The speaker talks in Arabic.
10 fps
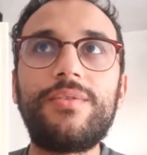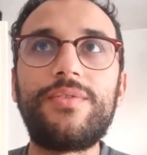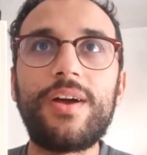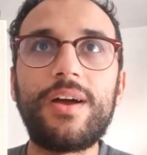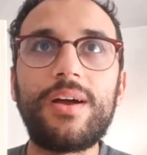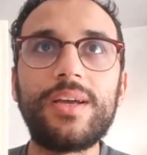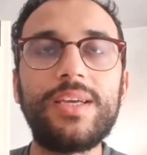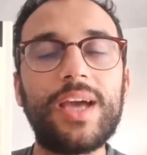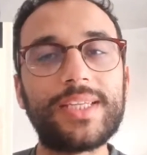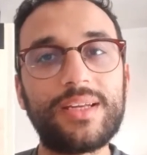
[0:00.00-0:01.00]

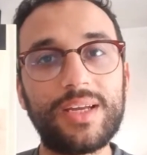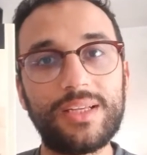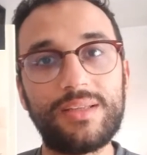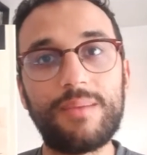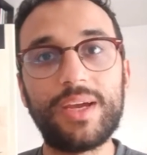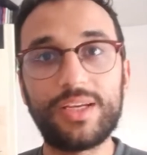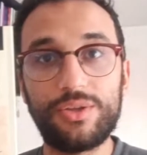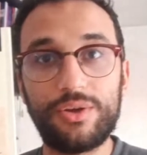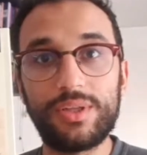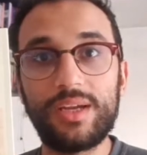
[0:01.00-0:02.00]
فهي اصلا خدامه
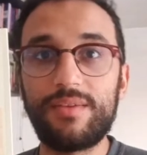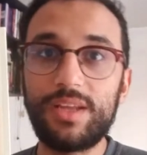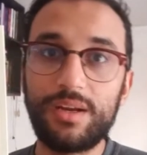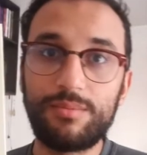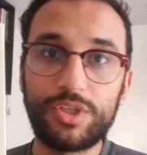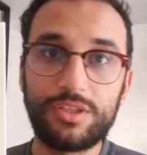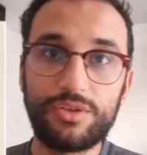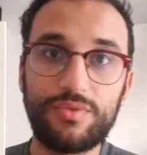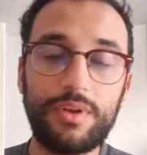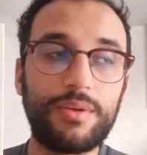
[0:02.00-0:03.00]
كسكرتيره في داك
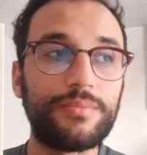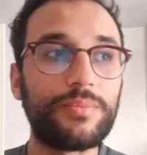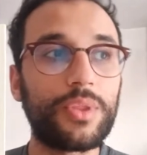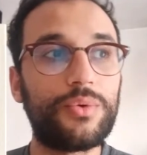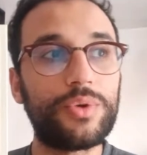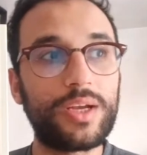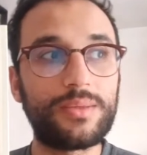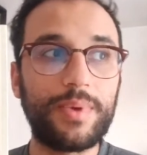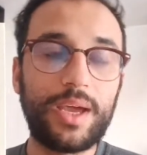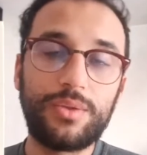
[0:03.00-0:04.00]
المستشفى
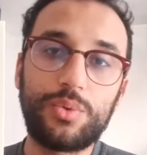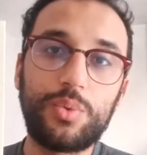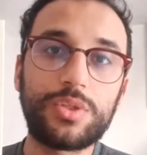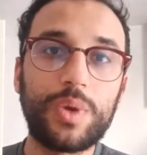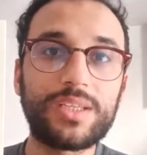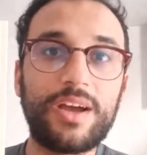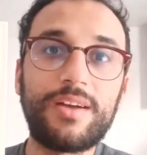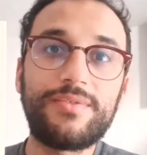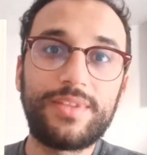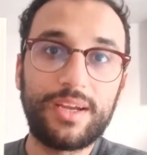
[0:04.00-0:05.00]
وكتبقى دوز
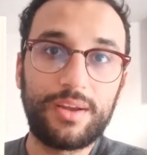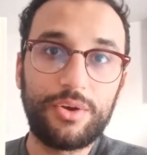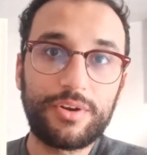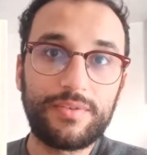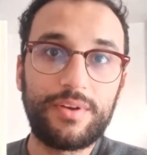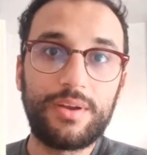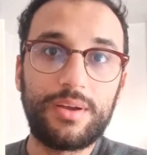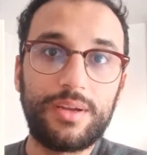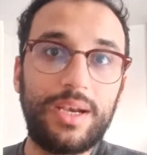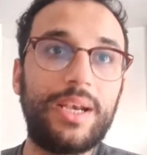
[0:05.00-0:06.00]
وقتها في داك الغرفه
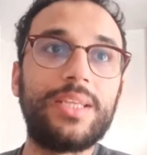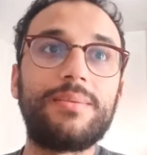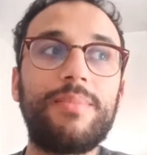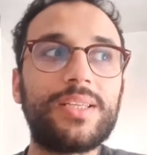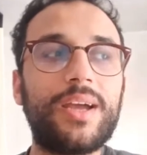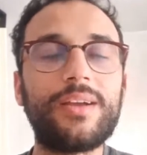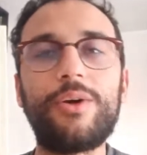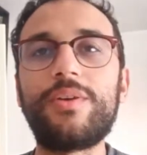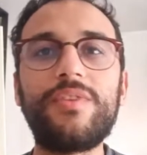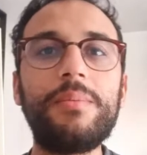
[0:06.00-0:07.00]
اللي سماتها
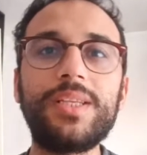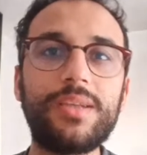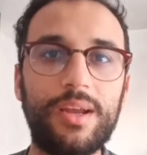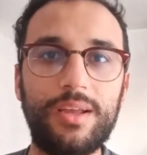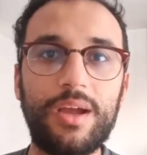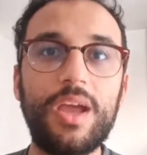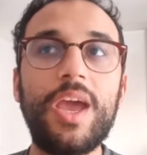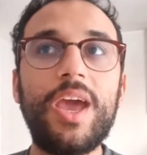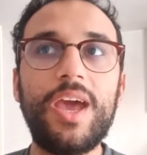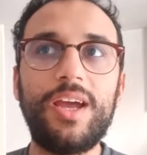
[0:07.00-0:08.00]
كغرفه مثاليه
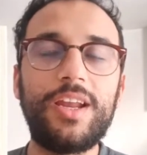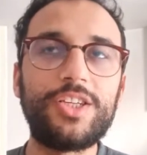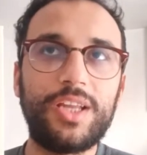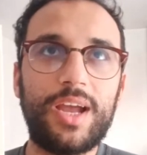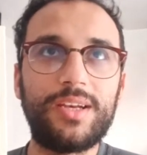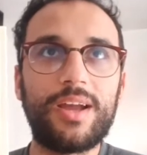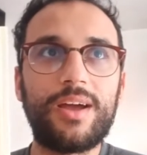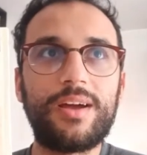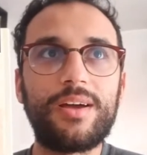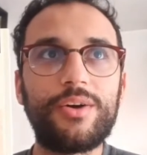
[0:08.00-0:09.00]
علاش
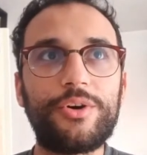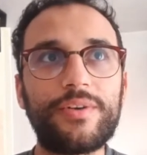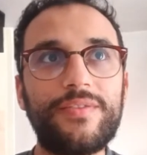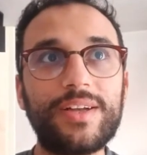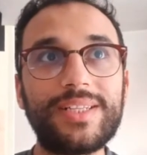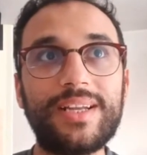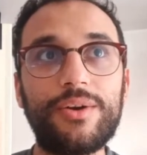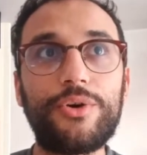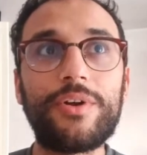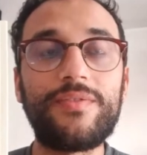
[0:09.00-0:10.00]
لانها غرفه
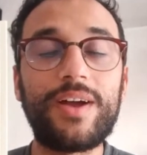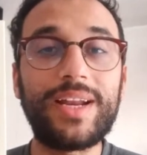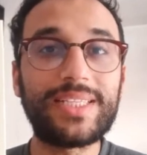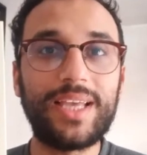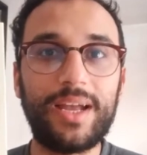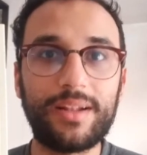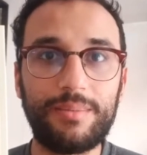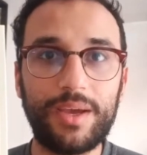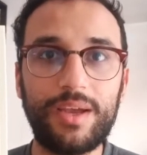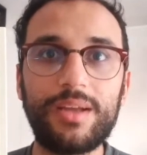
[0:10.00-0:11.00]
غرفه ناصعه
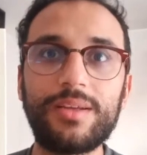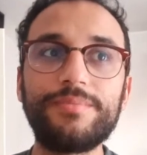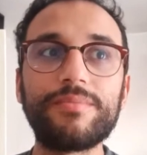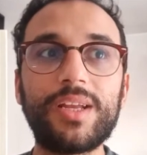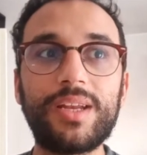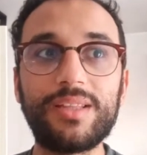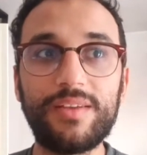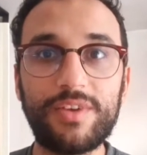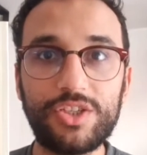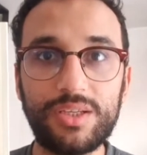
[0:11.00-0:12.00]
البياض
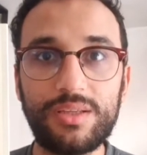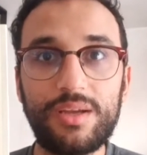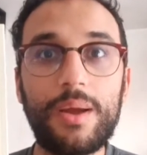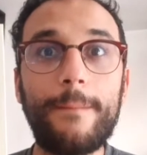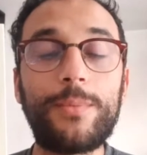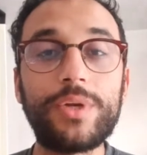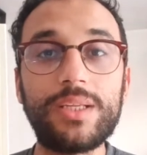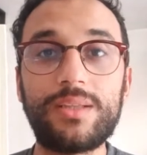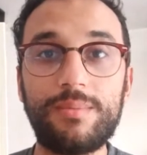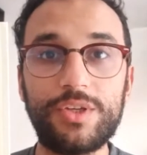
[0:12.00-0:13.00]
نظيفه جدا
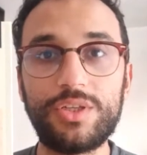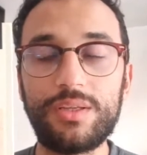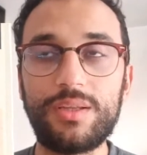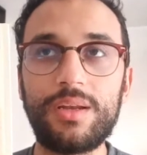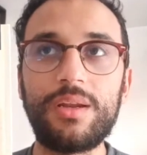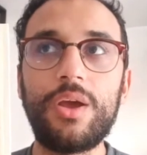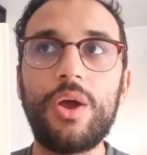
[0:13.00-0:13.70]
منظمه جدا